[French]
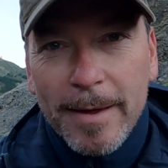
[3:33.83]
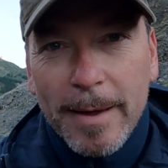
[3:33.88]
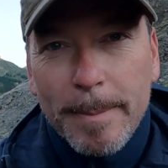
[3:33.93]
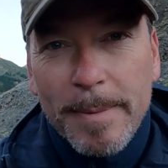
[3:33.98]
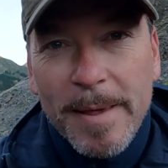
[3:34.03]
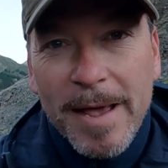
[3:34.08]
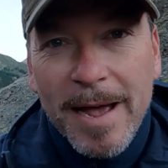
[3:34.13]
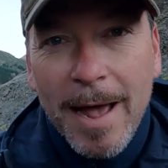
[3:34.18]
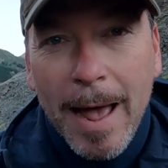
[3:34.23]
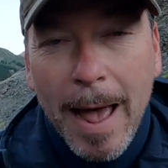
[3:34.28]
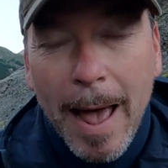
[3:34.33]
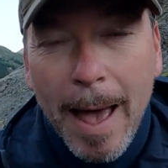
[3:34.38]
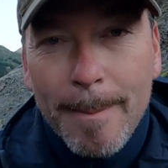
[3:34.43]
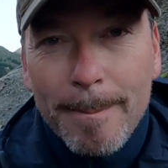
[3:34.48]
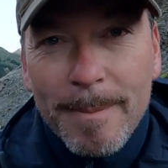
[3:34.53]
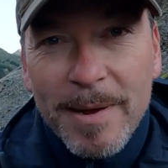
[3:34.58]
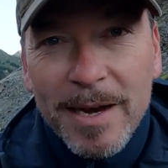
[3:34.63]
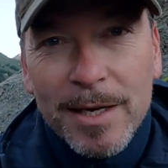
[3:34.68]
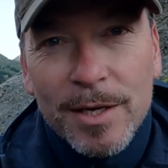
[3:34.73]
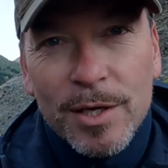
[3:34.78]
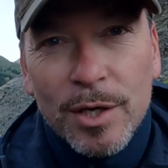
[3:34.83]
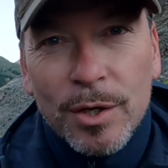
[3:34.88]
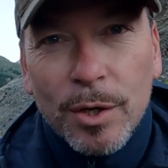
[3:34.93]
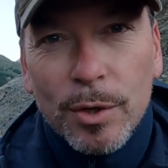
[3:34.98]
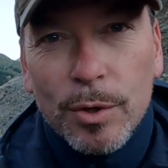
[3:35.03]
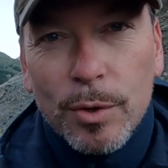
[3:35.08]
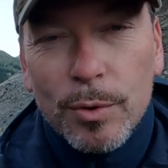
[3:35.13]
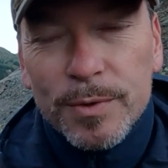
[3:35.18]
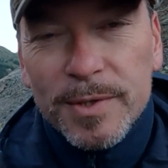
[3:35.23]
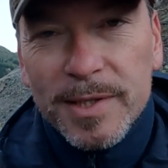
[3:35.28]
eh bien,
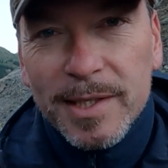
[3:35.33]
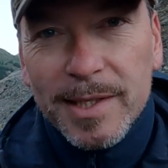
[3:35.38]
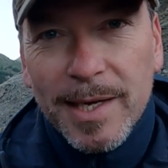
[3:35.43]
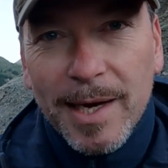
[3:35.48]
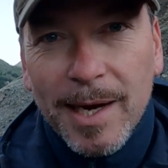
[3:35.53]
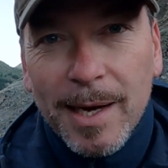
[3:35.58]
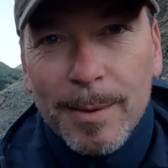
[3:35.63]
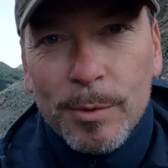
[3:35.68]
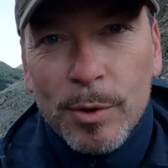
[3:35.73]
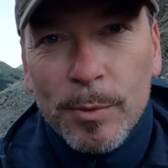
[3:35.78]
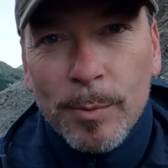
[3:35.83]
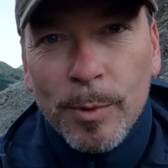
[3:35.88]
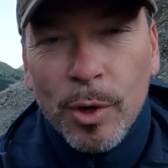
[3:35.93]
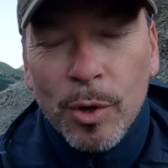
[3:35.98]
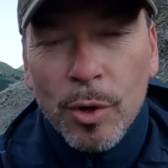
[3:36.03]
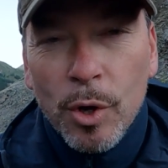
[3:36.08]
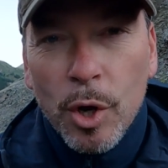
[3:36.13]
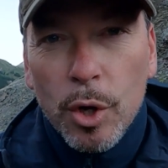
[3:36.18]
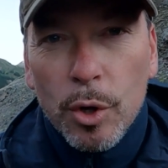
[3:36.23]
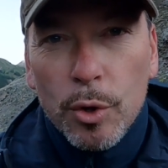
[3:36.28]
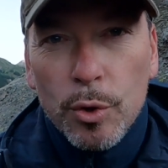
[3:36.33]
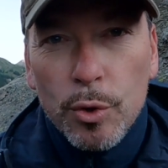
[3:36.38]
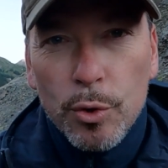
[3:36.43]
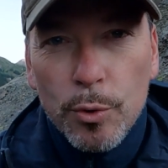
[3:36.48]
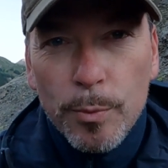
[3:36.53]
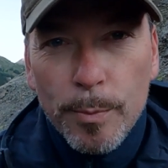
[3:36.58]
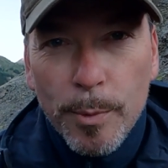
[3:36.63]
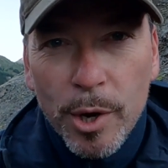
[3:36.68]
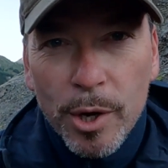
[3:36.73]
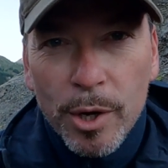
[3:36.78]
améliore considérablement
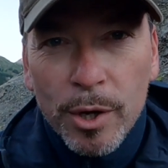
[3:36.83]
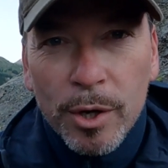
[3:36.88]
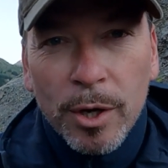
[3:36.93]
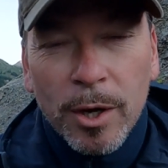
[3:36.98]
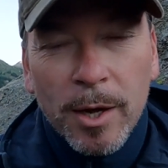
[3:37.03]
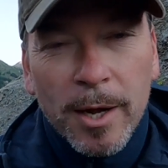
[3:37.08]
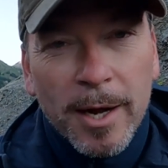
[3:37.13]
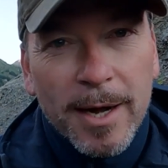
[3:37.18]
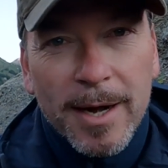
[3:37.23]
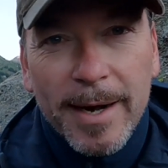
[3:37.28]
l'humeur,